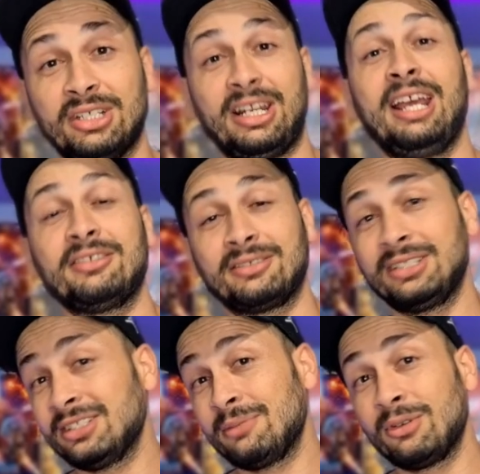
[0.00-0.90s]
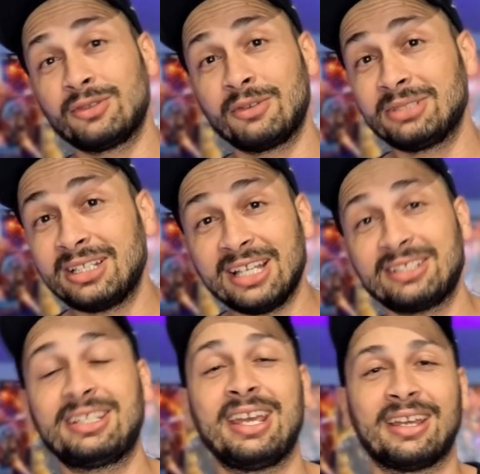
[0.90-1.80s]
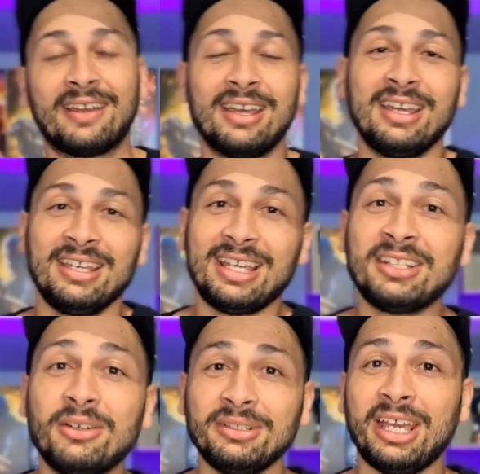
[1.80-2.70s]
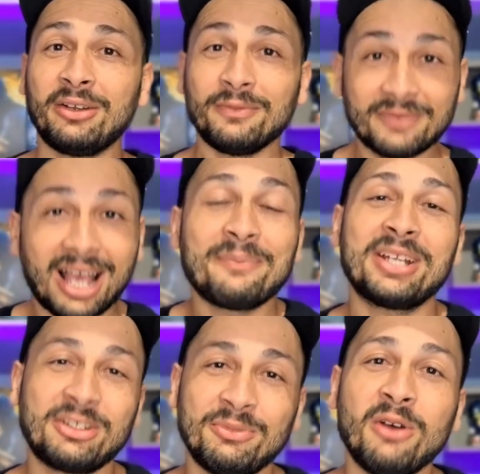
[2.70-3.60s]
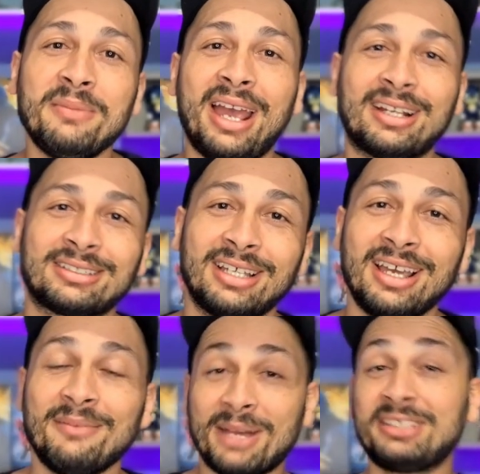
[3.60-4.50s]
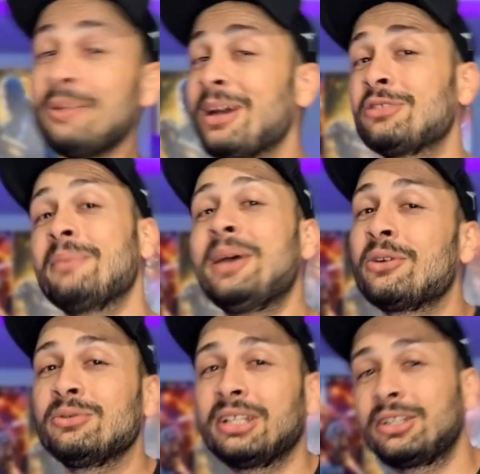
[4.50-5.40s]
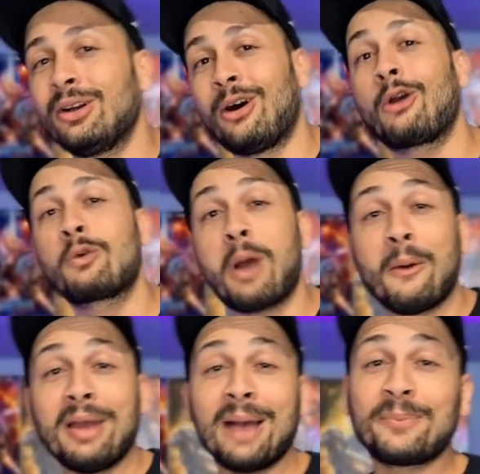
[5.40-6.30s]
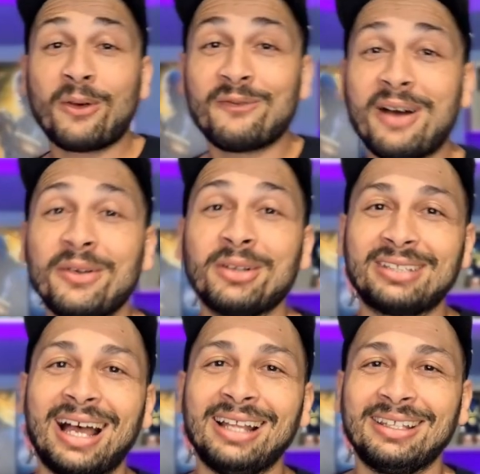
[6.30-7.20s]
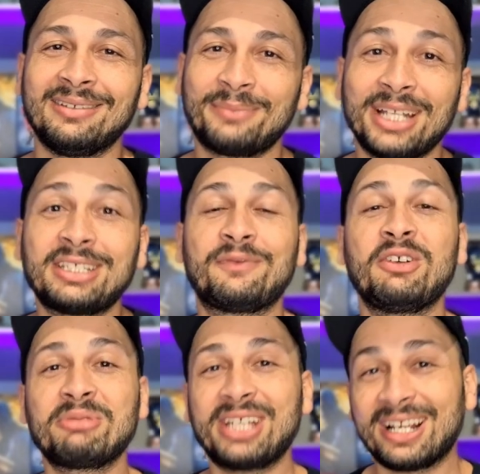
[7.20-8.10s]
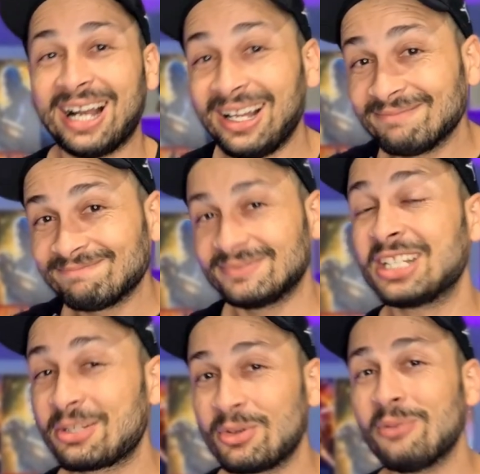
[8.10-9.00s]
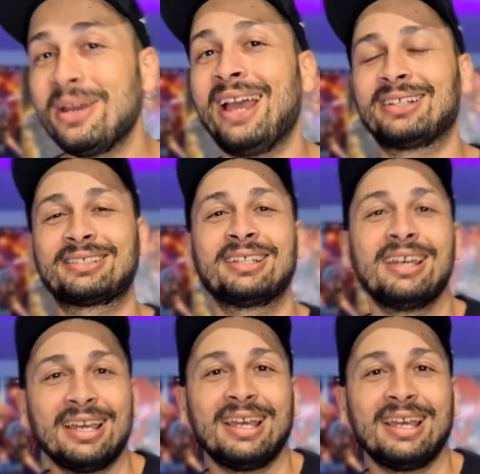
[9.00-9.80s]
tem os direitos de exibir os filmes da DC. E Adão Negro vai para HBO Max. Mas tem mais uma pergunta aqui, ó. Qual é a provável data para esse filme chegar na HBO Max?